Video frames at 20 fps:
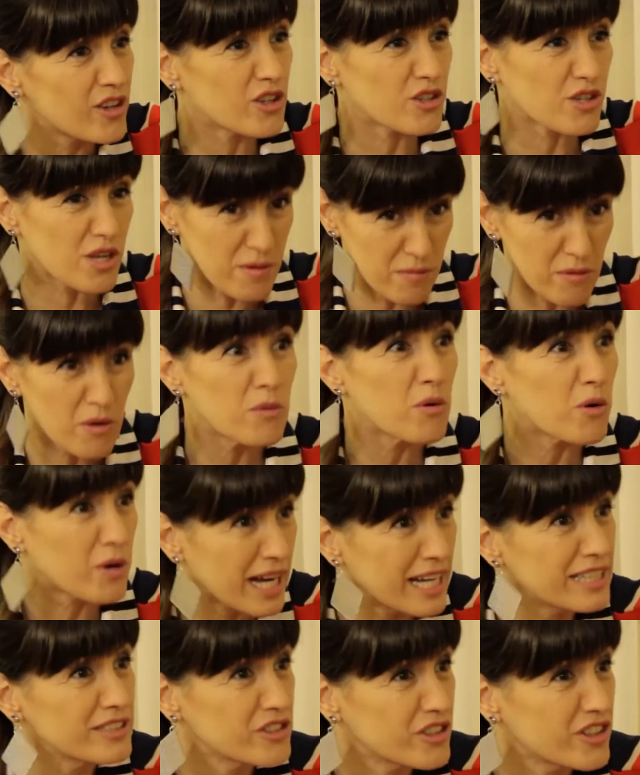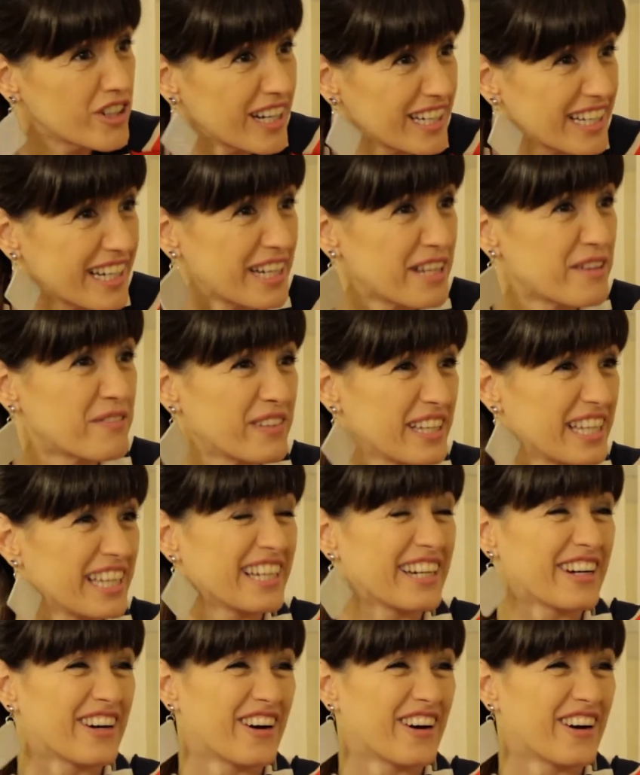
lo seguimos buscando al enemigo